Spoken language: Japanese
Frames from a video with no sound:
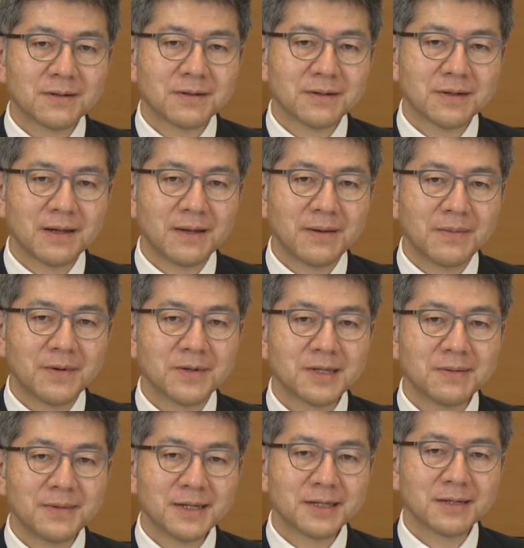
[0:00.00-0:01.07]
とで申
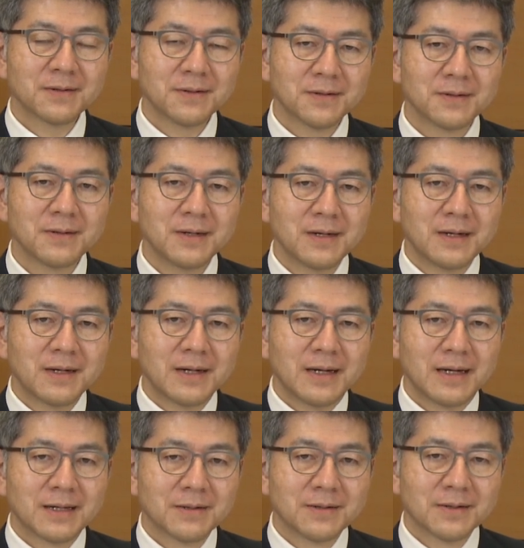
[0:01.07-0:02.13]
しますと、
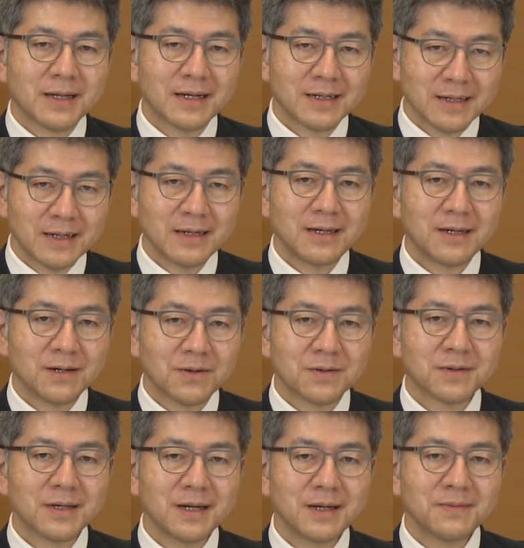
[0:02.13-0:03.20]
確かに
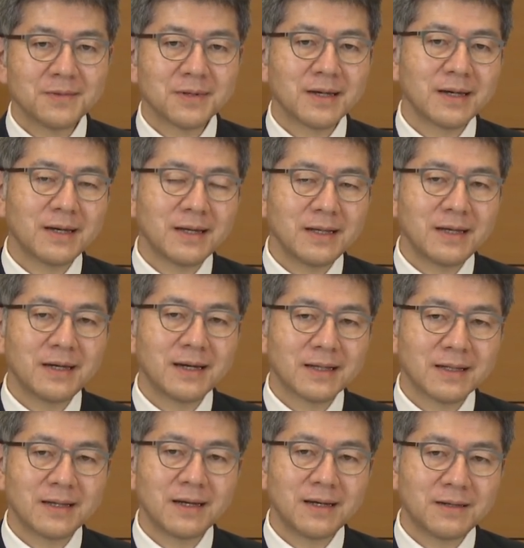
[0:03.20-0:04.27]
国内向けにやっ
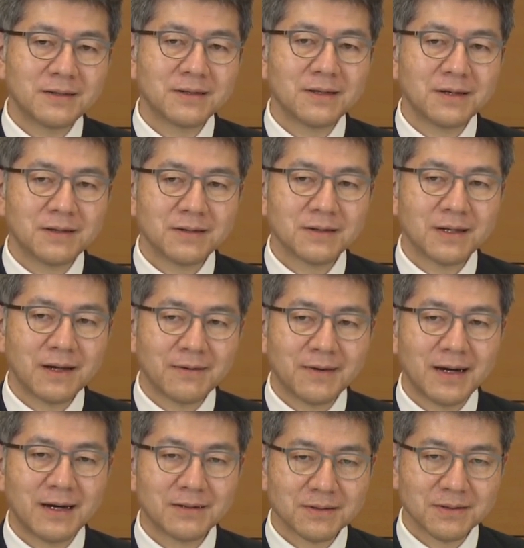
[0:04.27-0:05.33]
ているという点
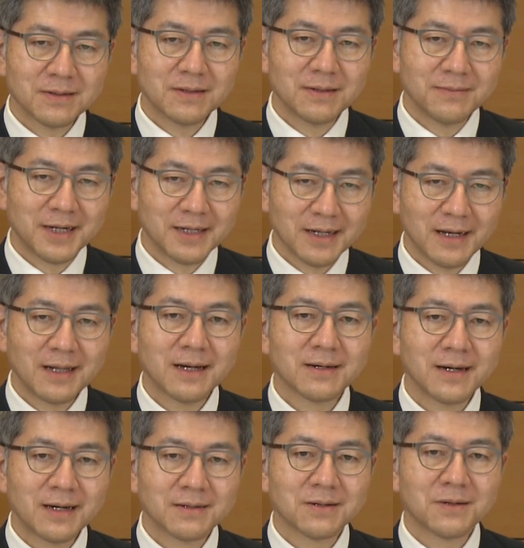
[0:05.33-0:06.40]
は間違いな
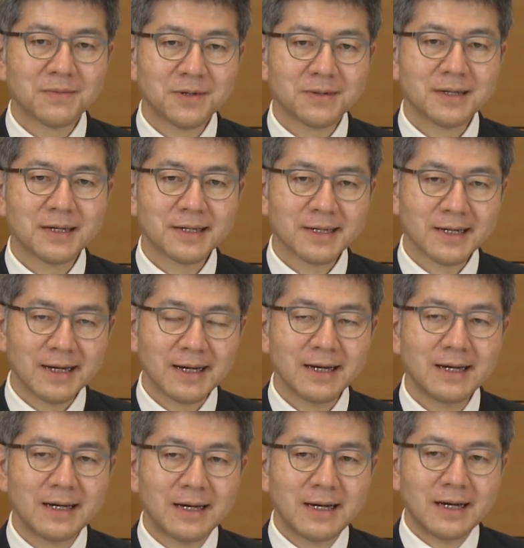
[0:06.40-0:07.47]
くあると思うんです
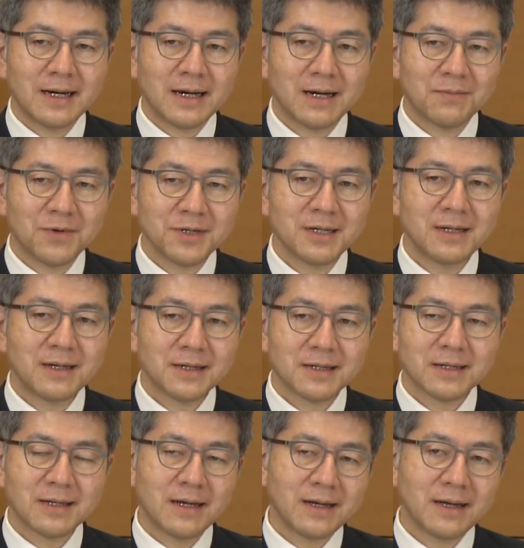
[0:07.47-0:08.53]
が、もしで
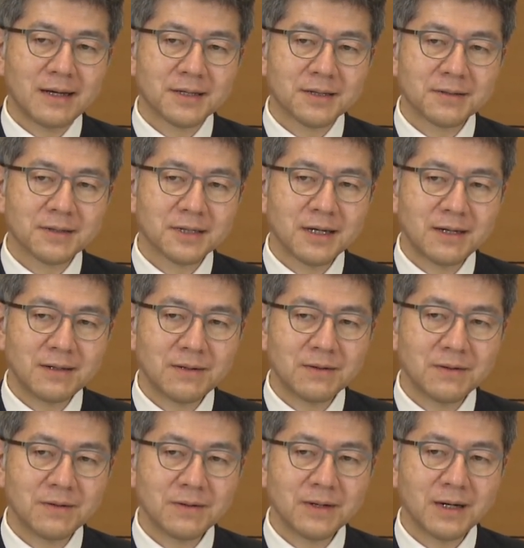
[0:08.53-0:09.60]
すね、その戦
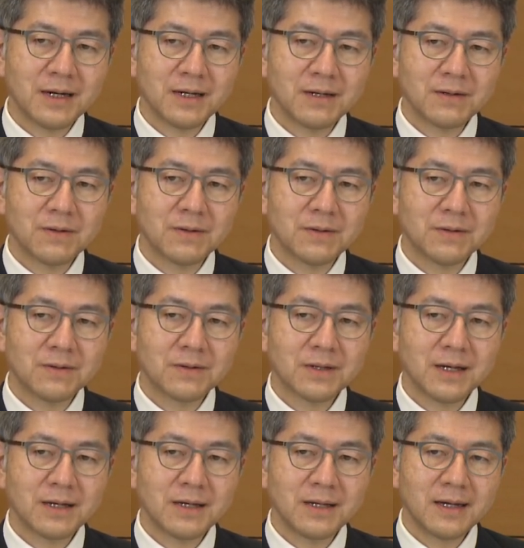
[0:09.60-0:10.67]
狼外交
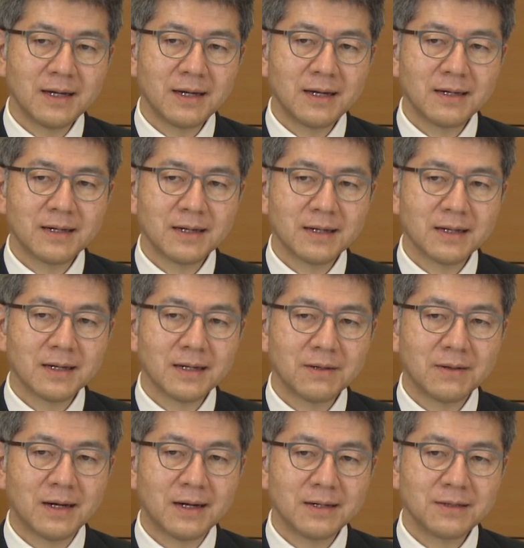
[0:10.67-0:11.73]
的なやり方
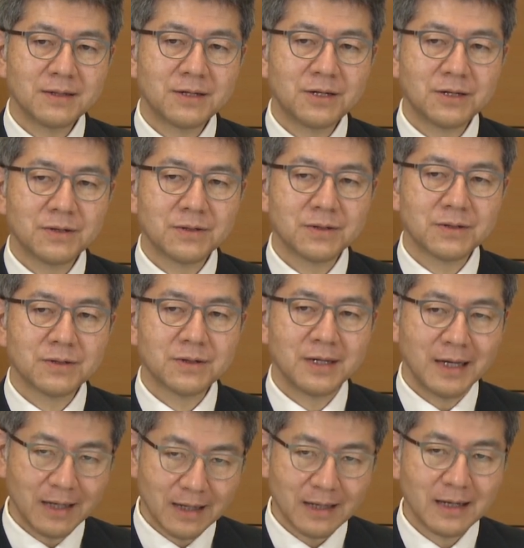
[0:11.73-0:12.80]
の範疇
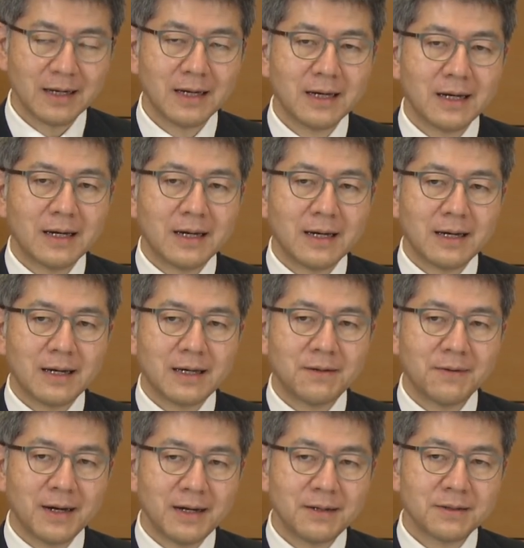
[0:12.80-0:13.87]
にい
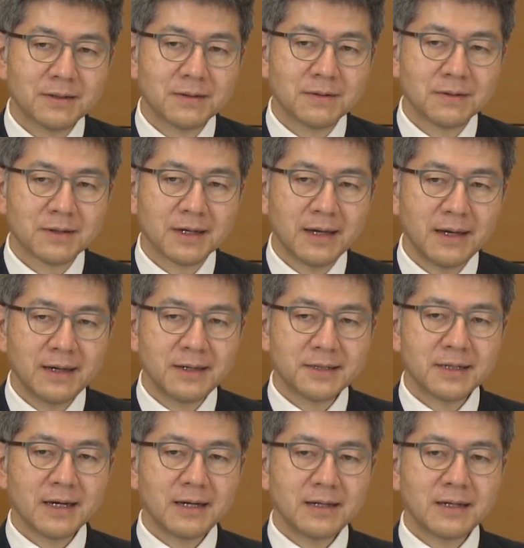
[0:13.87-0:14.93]
わゆる経
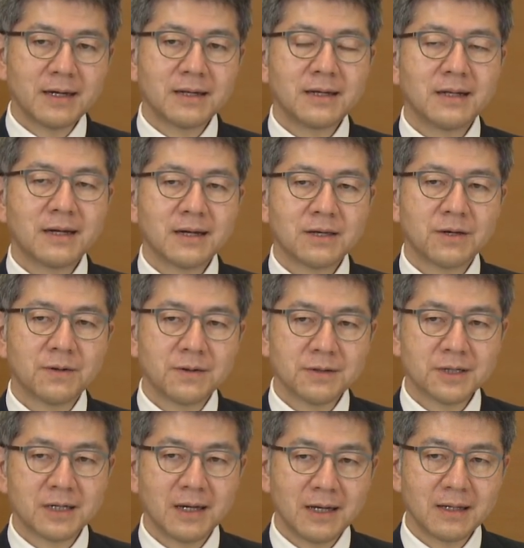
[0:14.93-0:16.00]
済的な強
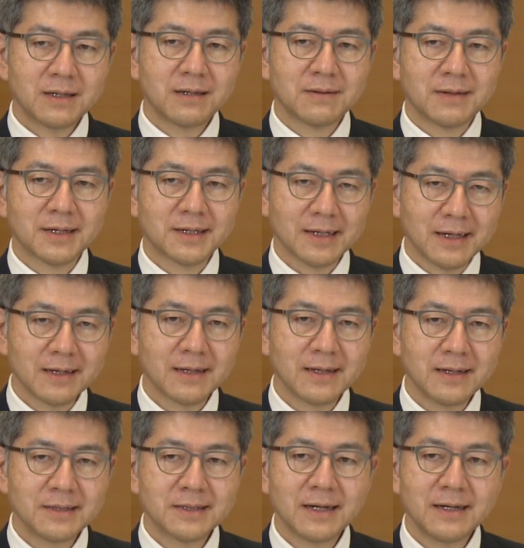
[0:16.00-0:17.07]
制っていうんですか、
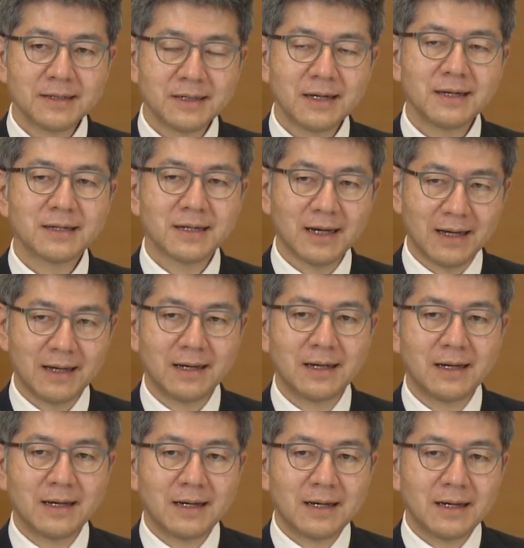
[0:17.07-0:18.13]
経済制裁、
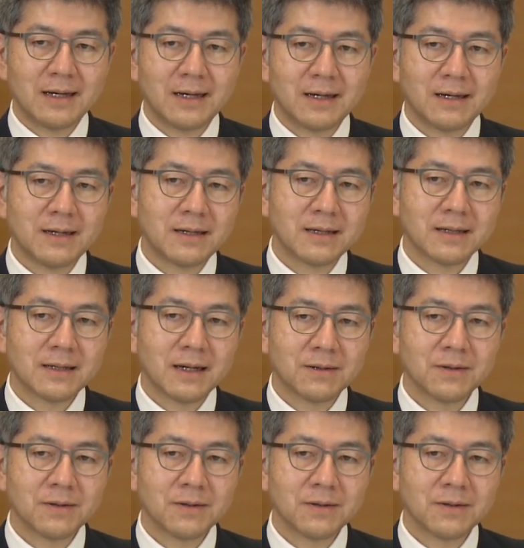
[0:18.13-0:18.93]
例え